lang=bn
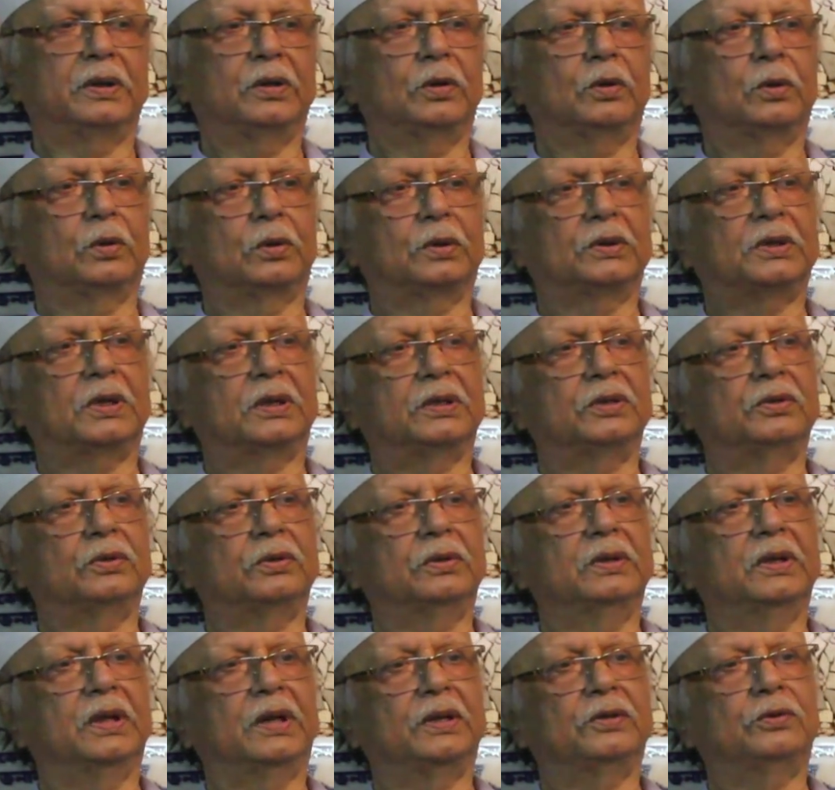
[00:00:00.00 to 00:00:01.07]
হিরোর সাথে
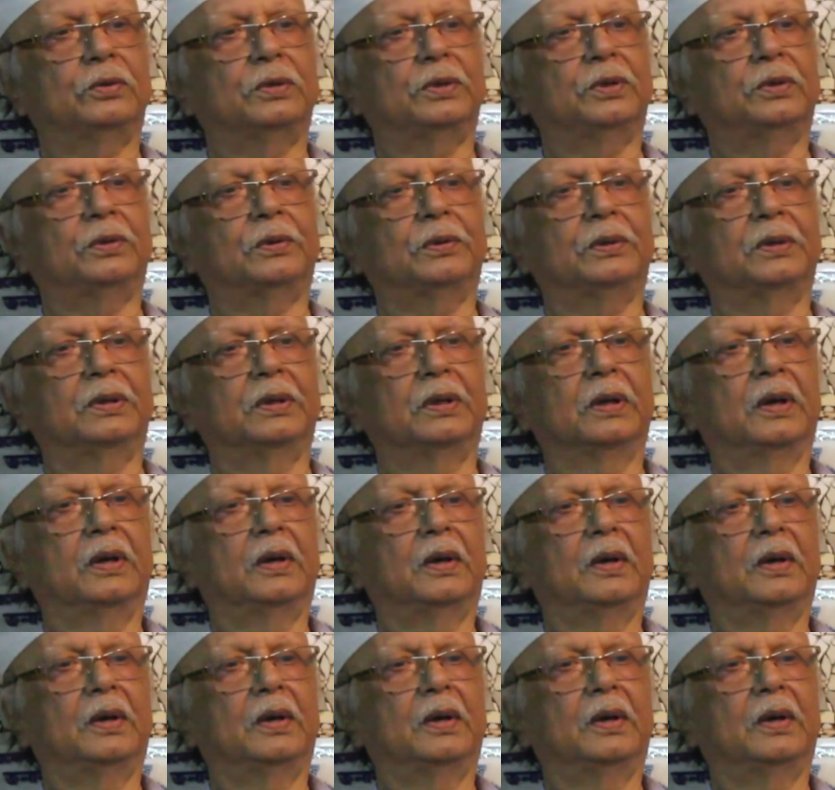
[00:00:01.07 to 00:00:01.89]
যদি একজন হিরোইন